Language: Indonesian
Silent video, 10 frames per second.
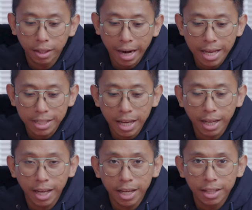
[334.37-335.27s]
ngerasa
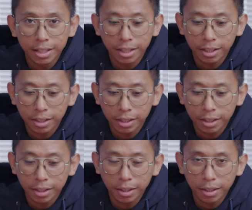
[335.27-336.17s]
ya
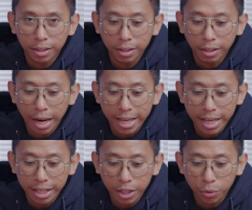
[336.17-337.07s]
uh,
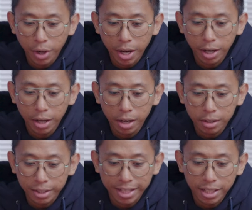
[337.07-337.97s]
layarnya kurang
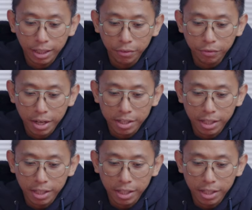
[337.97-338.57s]
sensitif. Nah, di